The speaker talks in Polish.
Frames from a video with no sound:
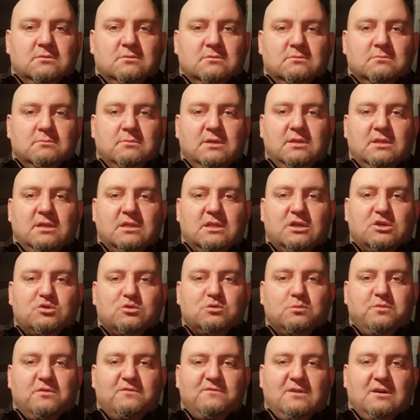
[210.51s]
Yy, będę też
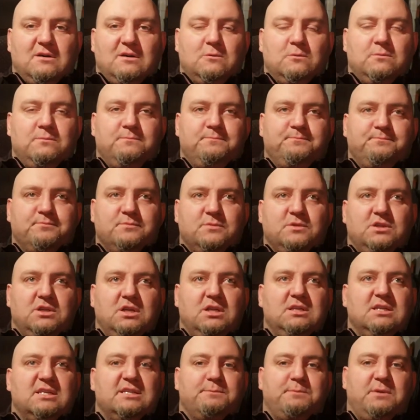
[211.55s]
kupował
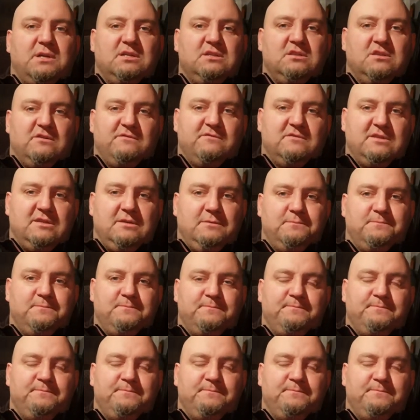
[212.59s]
silnik spalinowy.